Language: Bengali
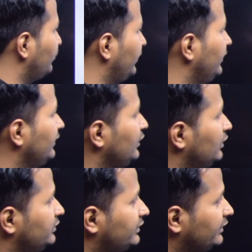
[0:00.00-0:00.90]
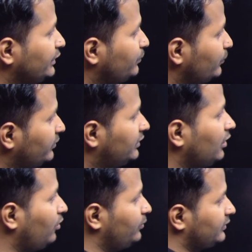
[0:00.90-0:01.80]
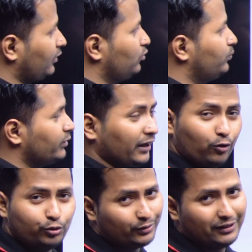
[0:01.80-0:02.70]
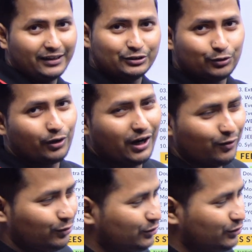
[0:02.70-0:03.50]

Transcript: থাকবে যে ডিপিপি দেওয়া হবে তার উপর ডাউট ক্লাসও করানো